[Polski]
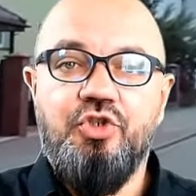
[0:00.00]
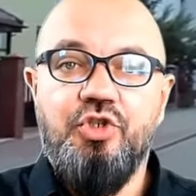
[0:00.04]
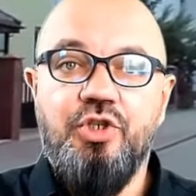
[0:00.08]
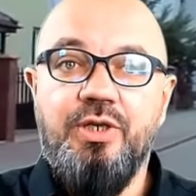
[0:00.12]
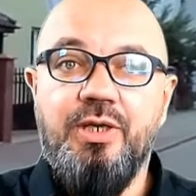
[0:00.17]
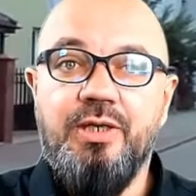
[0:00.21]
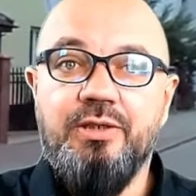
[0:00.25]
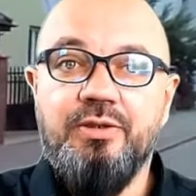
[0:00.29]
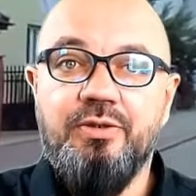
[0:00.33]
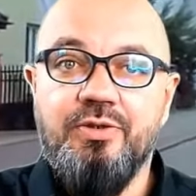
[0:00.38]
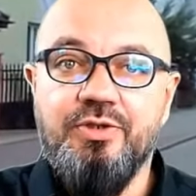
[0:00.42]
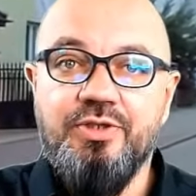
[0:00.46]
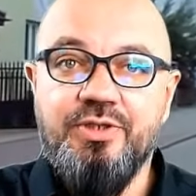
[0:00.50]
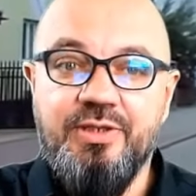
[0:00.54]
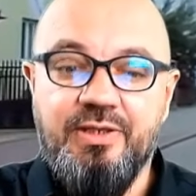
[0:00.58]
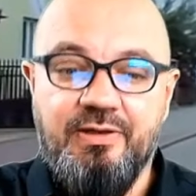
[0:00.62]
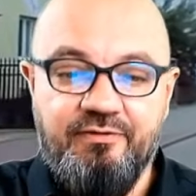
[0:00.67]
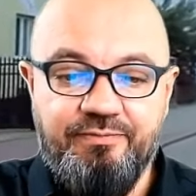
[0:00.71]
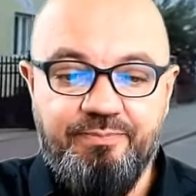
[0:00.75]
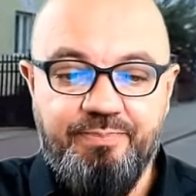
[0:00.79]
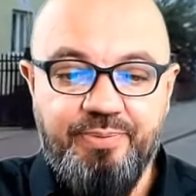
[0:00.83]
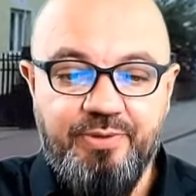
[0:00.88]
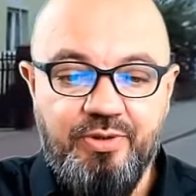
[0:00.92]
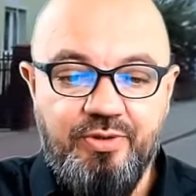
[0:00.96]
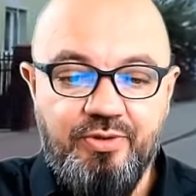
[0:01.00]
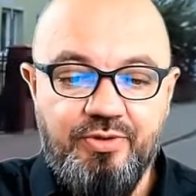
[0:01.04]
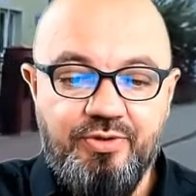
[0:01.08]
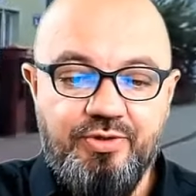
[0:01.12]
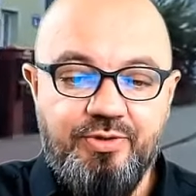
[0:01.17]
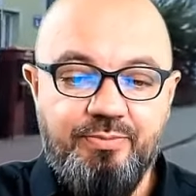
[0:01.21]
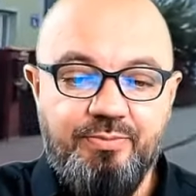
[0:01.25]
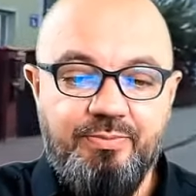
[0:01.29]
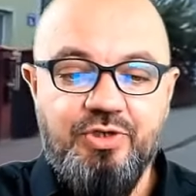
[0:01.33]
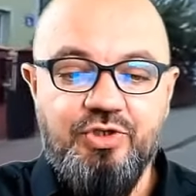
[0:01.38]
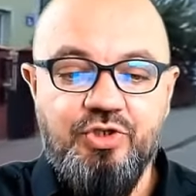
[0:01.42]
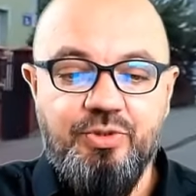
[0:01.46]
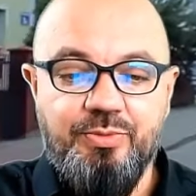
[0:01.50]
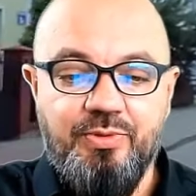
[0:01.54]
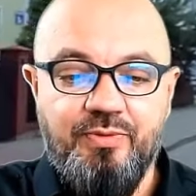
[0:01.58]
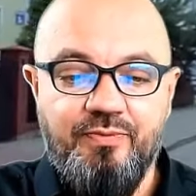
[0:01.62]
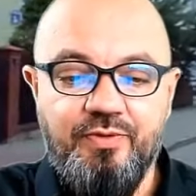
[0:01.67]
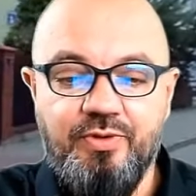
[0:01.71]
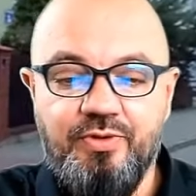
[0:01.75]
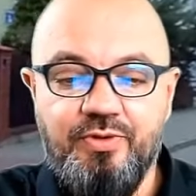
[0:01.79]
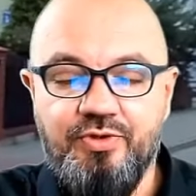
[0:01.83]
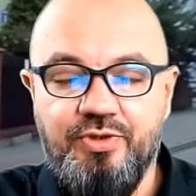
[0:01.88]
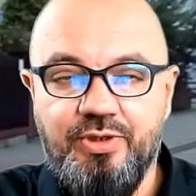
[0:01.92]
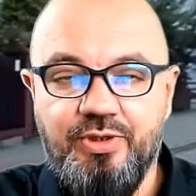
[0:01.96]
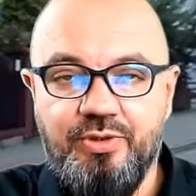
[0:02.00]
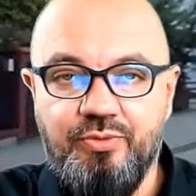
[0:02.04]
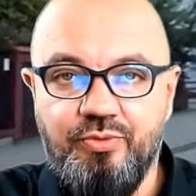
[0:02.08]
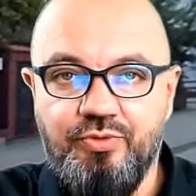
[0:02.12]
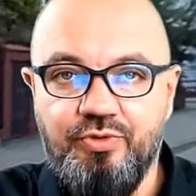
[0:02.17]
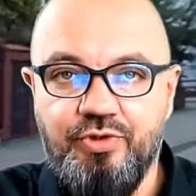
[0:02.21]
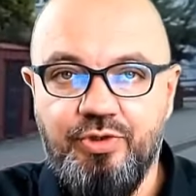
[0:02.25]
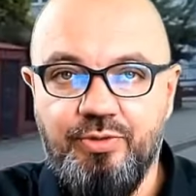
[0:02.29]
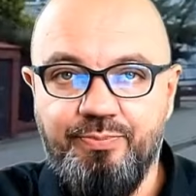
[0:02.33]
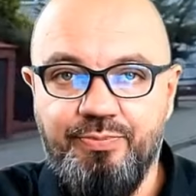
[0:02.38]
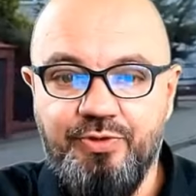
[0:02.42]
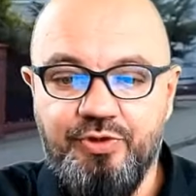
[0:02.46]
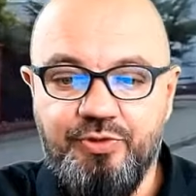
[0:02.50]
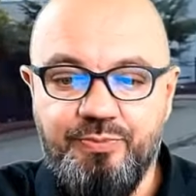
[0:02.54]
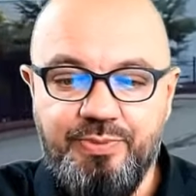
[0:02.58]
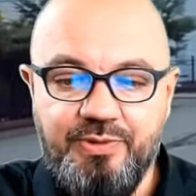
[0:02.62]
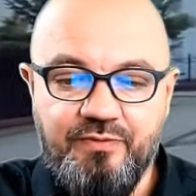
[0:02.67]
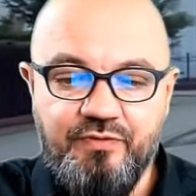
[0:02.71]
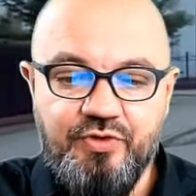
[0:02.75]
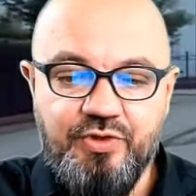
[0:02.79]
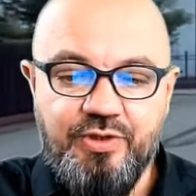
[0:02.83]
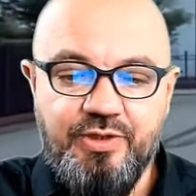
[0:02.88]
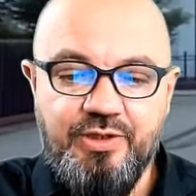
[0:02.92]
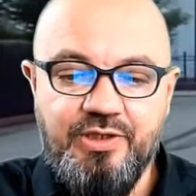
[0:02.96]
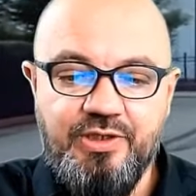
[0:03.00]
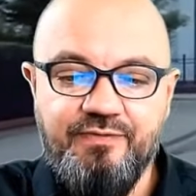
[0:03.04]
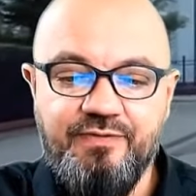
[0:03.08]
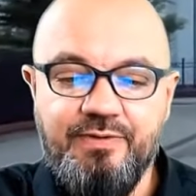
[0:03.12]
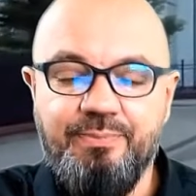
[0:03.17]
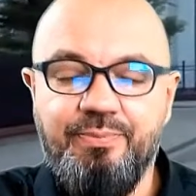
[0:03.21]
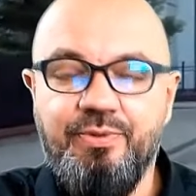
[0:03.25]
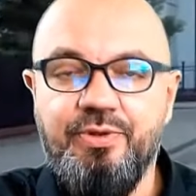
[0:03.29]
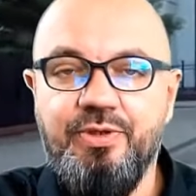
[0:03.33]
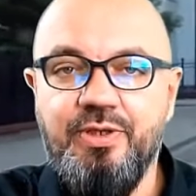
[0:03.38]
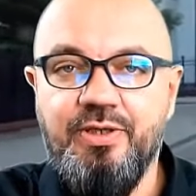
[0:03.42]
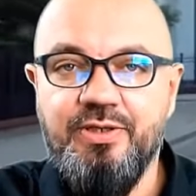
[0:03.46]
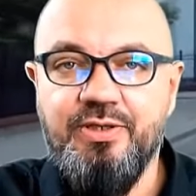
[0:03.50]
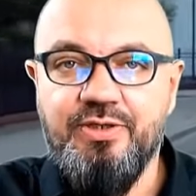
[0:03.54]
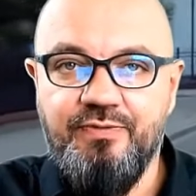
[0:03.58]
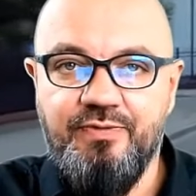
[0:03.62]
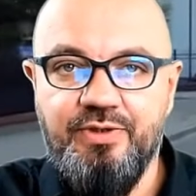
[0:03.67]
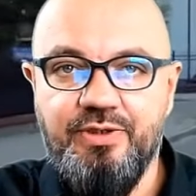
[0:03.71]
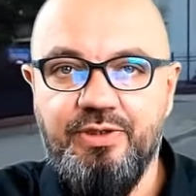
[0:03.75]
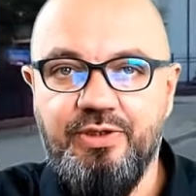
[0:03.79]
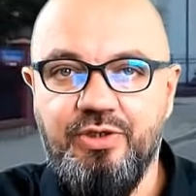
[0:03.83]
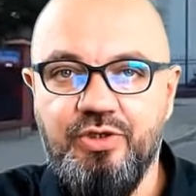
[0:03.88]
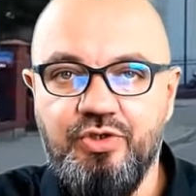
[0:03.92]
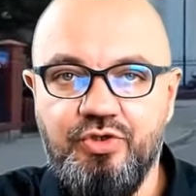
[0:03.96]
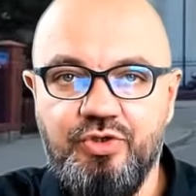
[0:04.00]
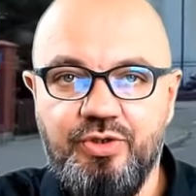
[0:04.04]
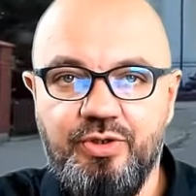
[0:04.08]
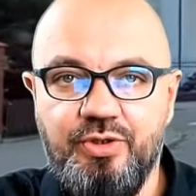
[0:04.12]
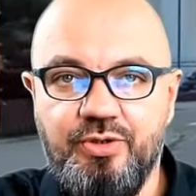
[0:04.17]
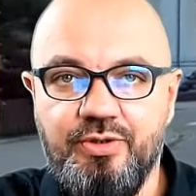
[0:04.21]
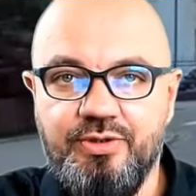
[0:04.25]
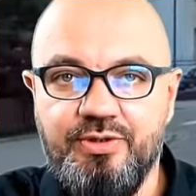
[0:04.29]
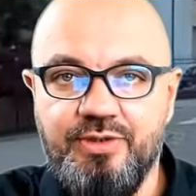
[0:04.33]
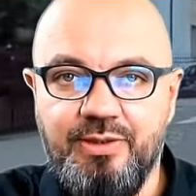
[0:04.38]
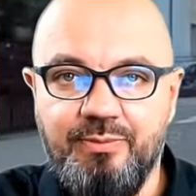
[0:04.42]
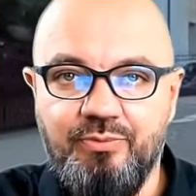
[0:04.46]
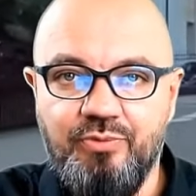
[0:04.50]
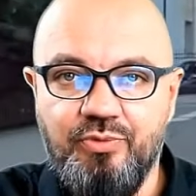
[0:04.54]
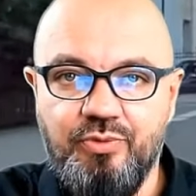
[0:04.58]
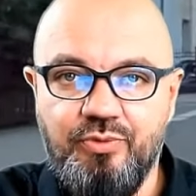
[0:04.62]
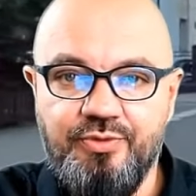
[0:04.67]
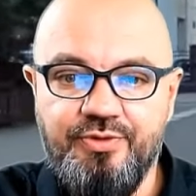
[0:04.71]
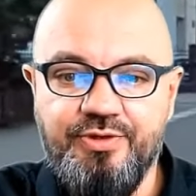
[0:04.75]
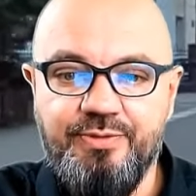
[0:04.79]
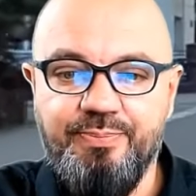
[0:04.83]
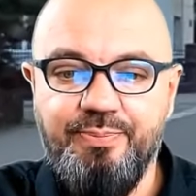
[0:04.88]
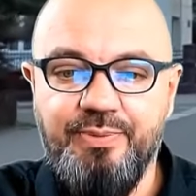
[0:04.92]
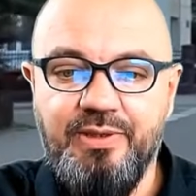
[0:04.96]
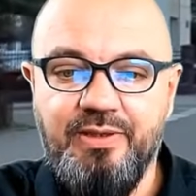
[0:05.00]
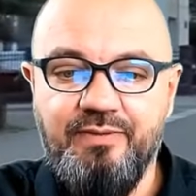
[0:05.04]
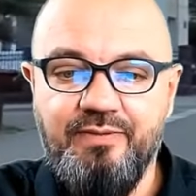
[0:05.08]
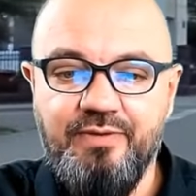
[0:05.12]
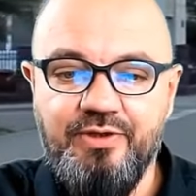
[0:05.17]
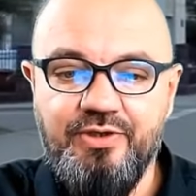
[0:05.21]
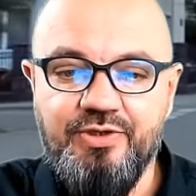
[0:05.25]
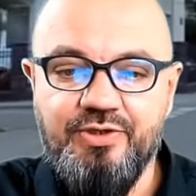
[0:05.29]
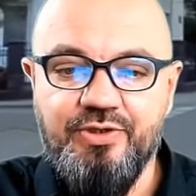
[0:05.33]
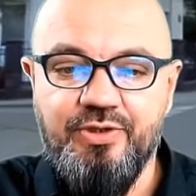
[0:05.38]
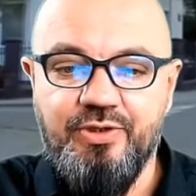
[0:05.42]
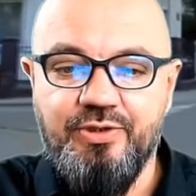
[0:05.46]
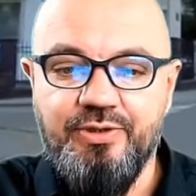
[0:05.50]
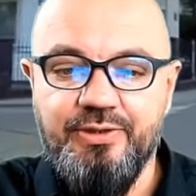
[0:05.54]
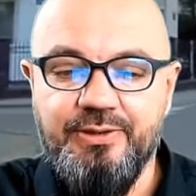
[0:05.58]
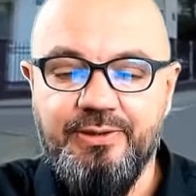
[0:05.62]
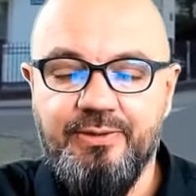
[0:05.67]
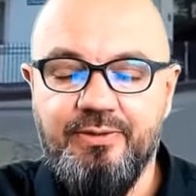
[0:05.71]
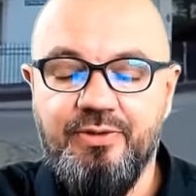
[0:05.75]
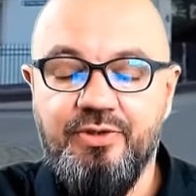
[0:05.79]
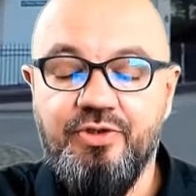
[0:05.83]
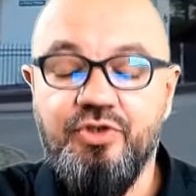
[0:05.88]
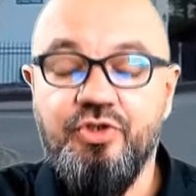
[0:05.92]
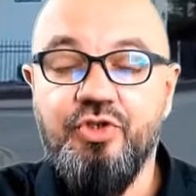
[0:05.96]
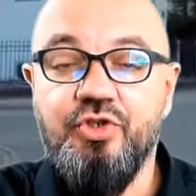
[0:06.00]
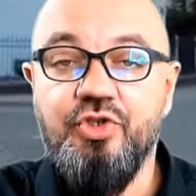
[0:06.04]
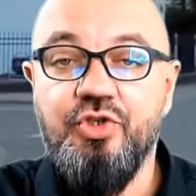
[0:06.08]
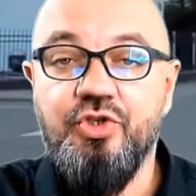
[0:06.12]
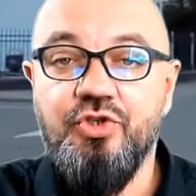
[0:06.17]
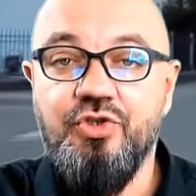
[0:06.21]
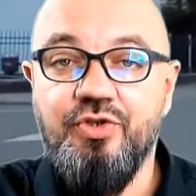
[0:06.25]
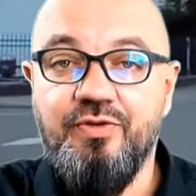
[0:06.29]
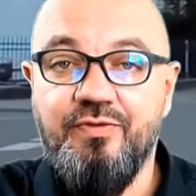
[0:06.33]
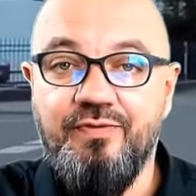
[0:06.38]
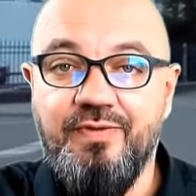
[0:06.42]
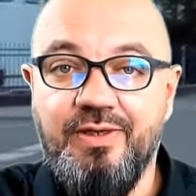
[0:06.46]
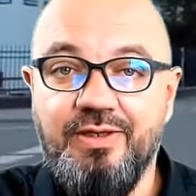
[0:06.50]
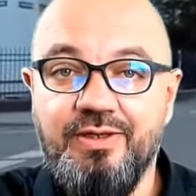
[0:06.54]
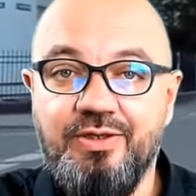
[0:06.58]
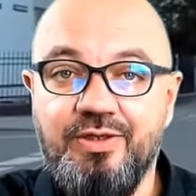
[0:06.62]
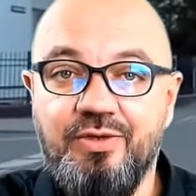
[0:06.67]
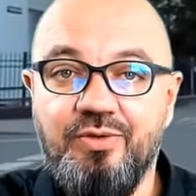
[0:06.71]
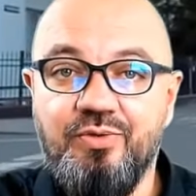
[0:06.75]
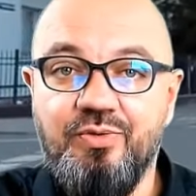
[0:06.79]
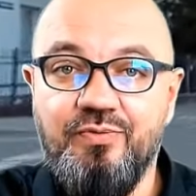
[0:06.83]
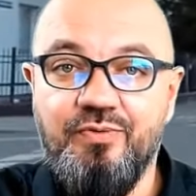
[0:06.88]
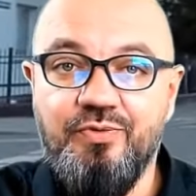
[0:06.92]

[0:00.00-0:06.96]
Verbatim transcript: Czy jadąc na wprost, masz obowiązek ustąpić pierwszeństwa pojazdowi nadjeżdżającemu z prawej strony? Skrzyżowanie